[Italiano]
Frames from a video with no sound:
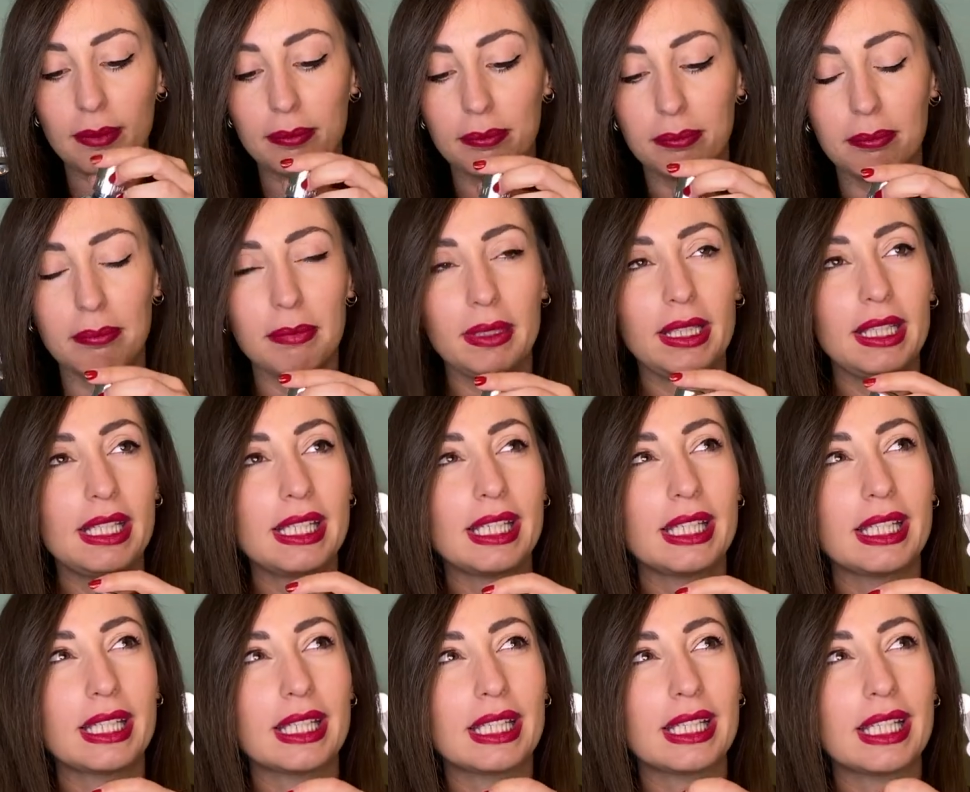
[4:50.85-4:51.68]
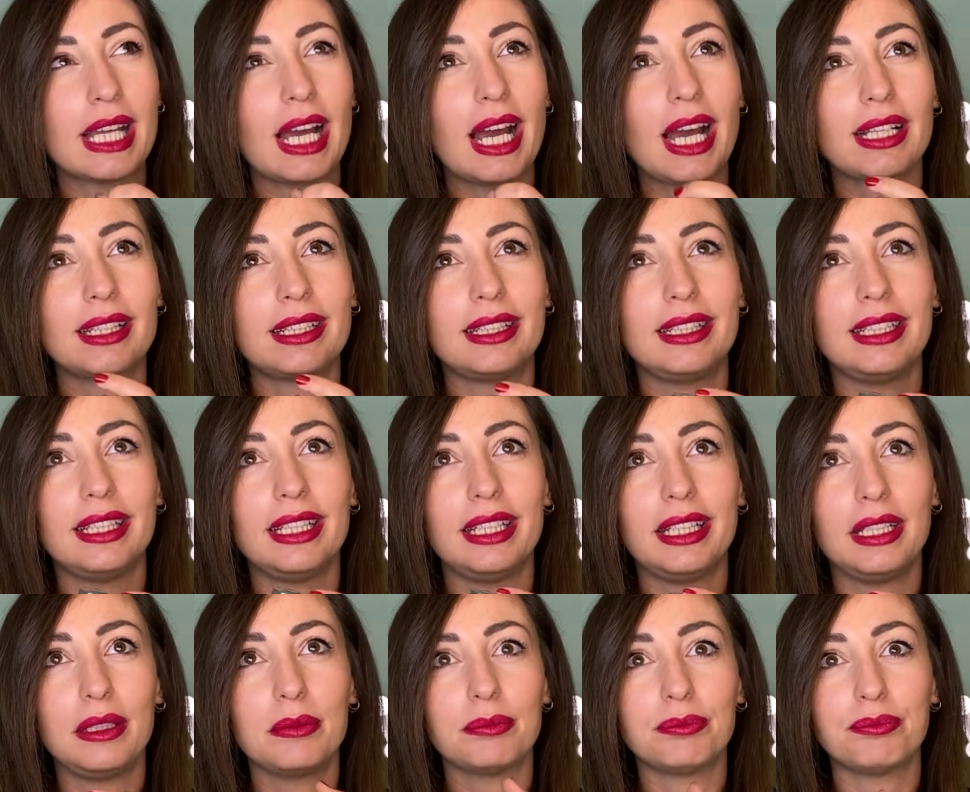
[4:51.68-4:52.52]
Mi sa
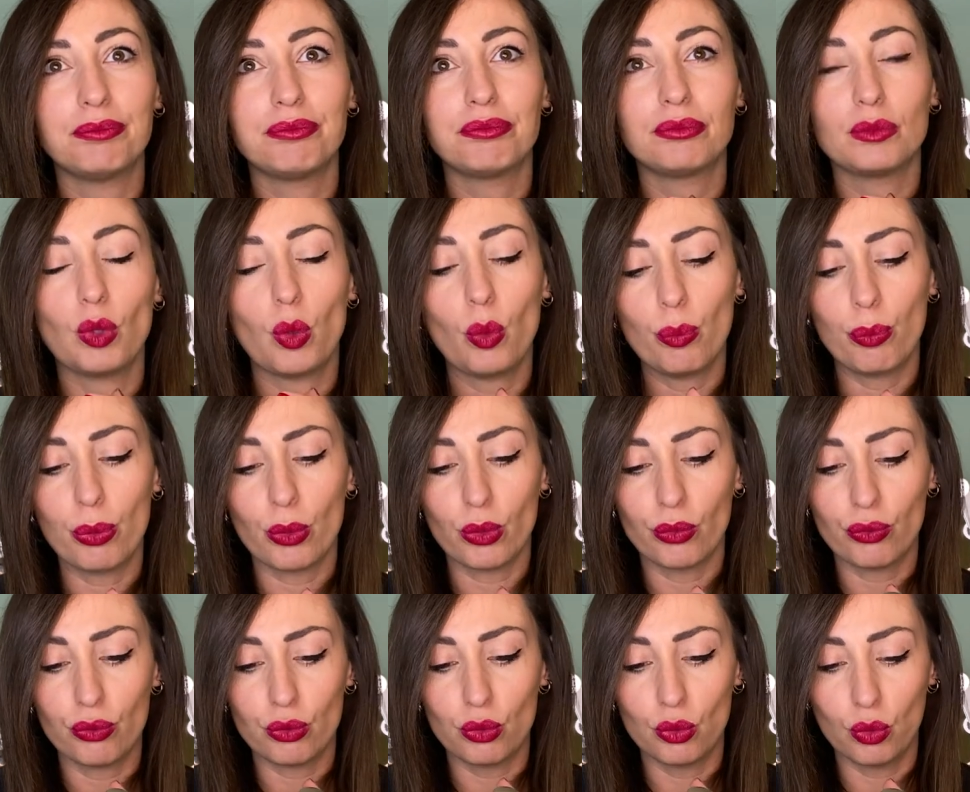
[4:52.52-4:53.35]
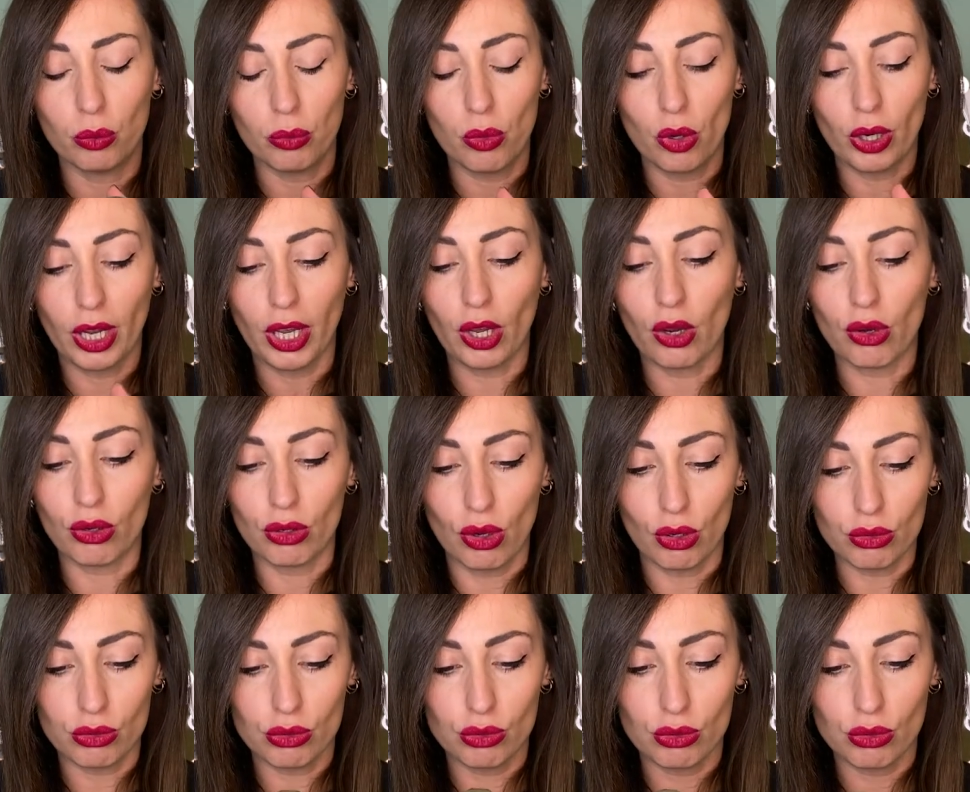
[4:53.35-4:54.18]
di mm, un profumo che
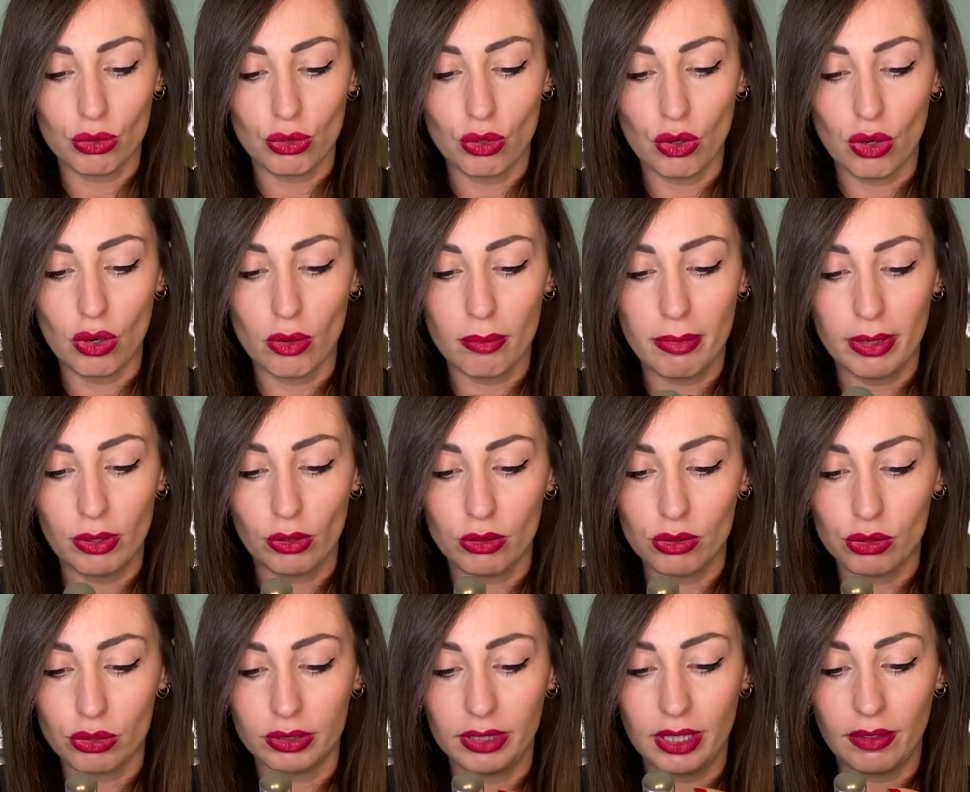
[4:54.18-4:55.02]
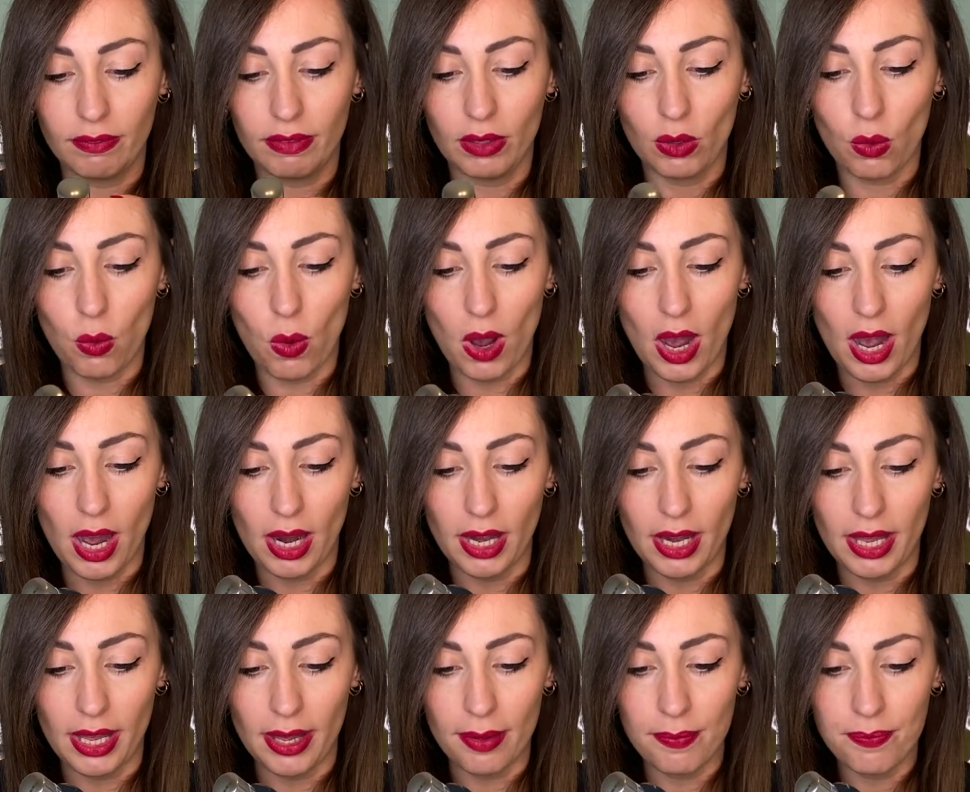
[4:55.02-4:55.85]
conosco, ma non so dirvi
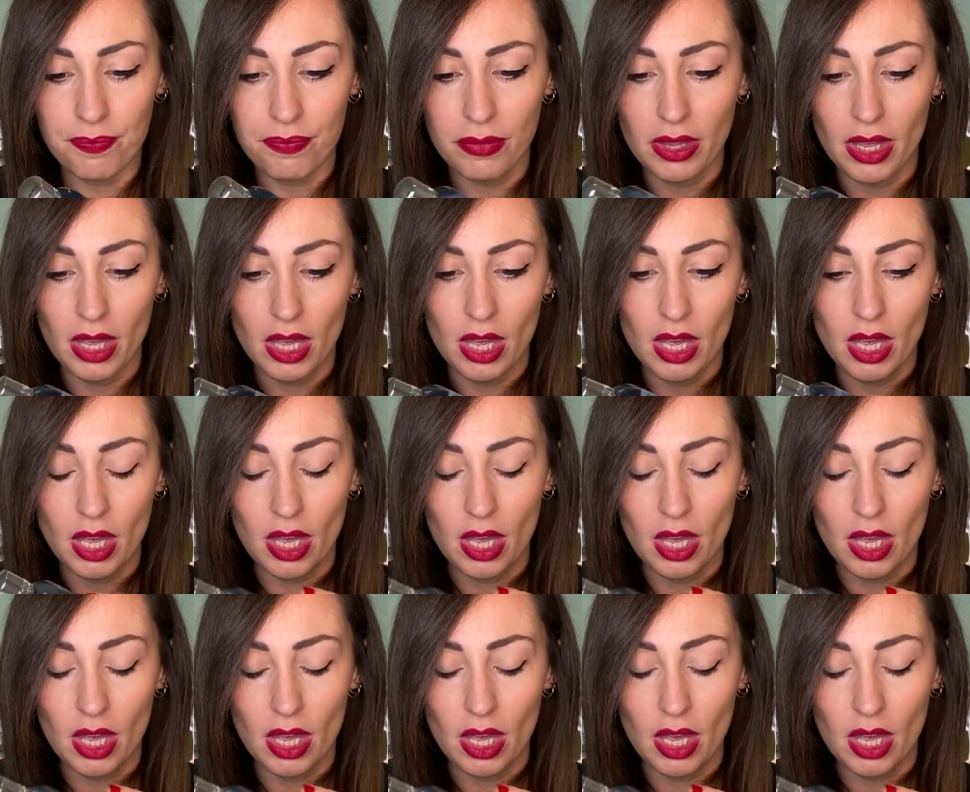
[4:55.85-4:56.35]
quale,